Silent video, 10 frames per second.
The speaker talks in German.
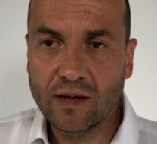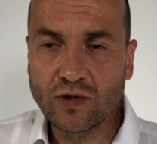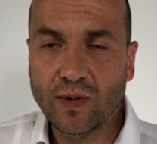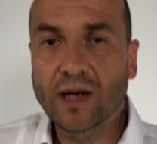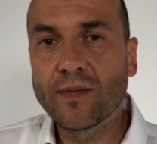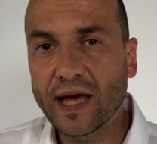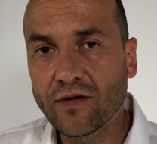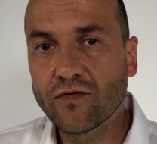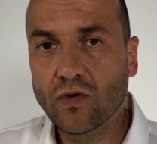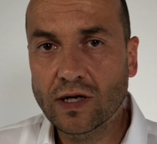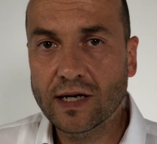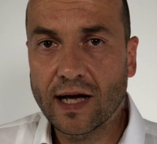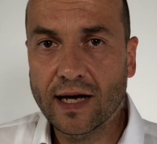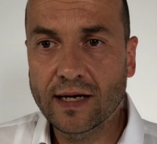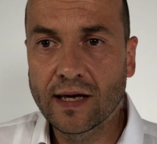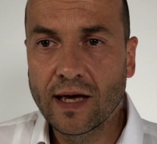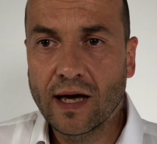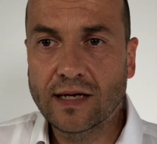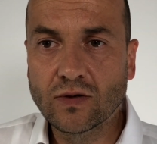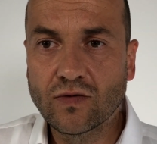Da muss man eine Menge vortragen.
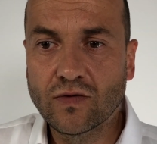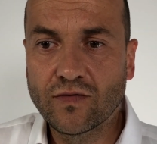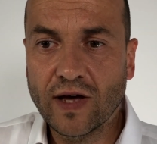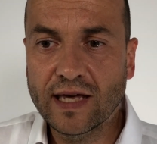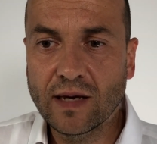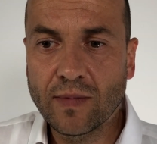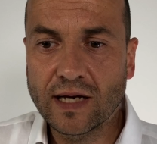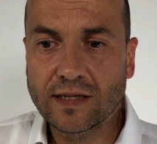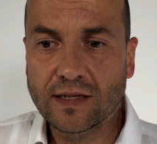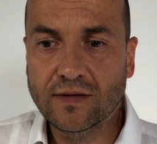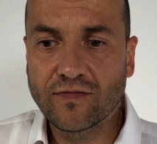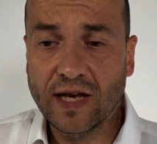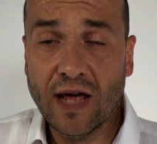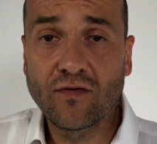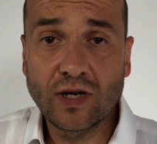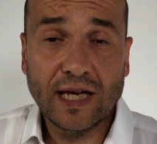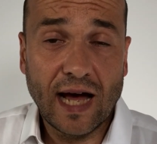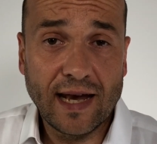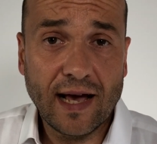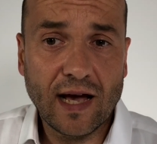Also, weil jemand, wenn er
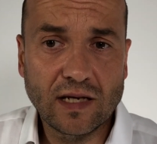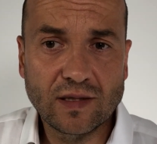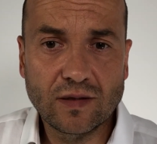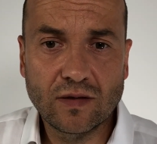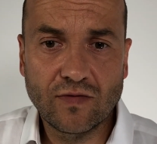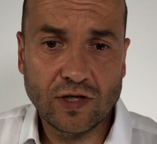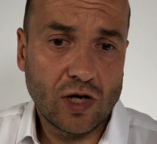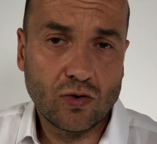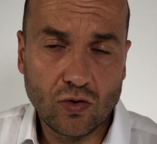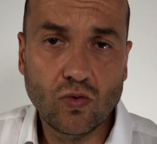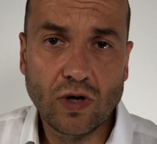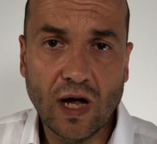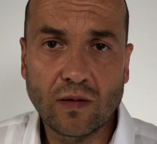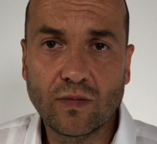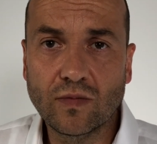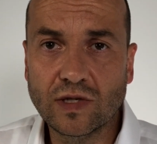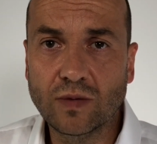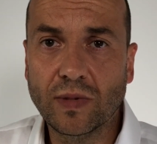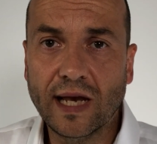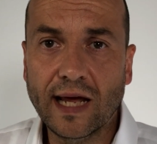wirklich anerkannt, äh, was ja durch Gutachten
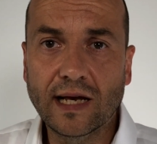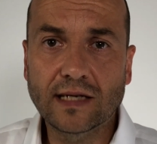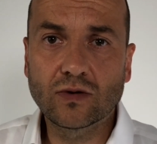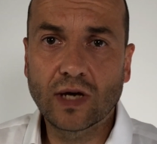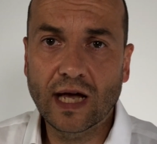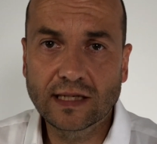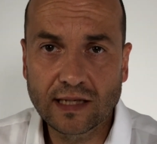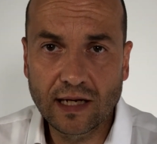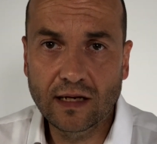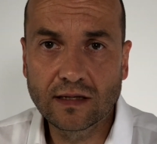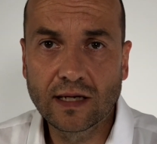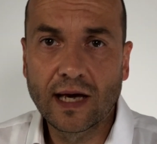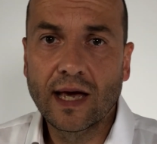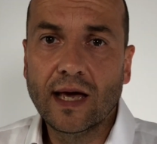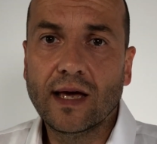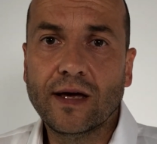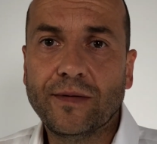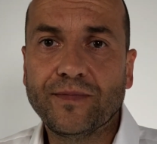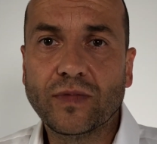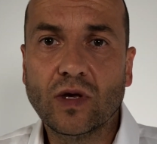sich belegen lässt, durch ärztliches,
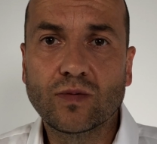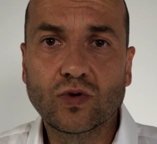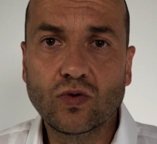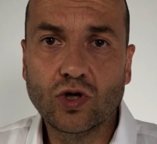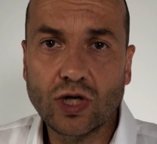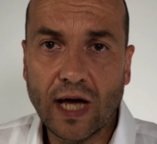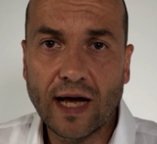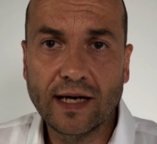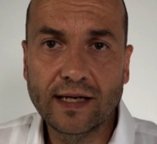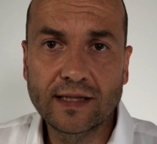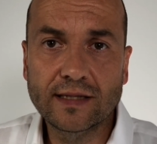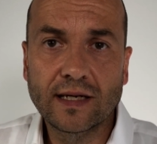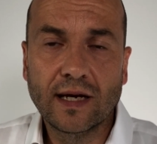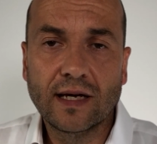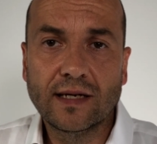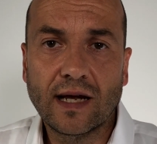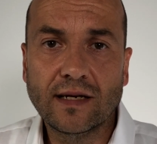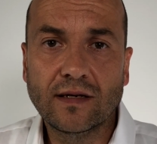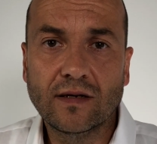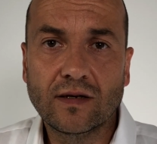ähm, psychisch krank ist,
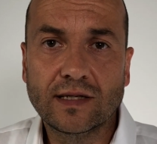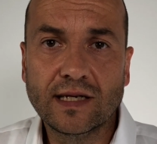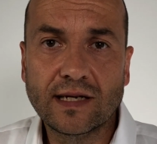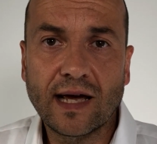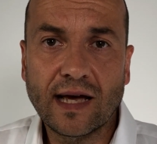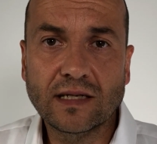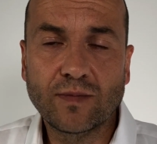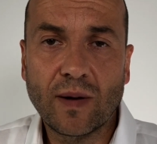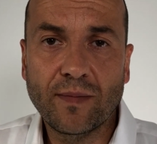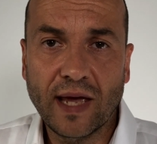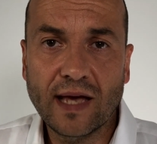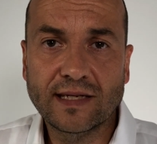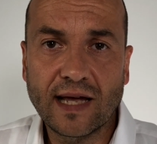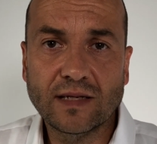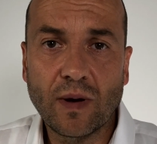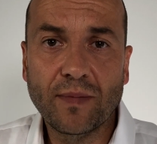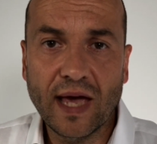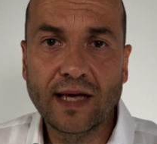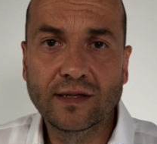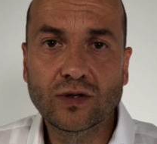dann äh, sind da erstmal mehr, ist da erstmal
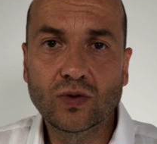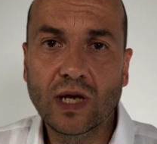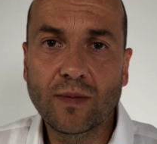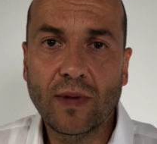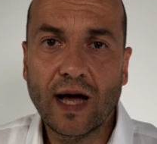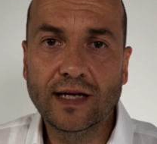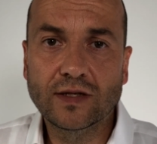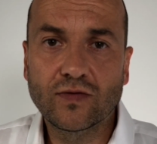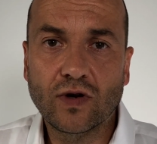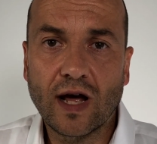mehr hinzunehmen als von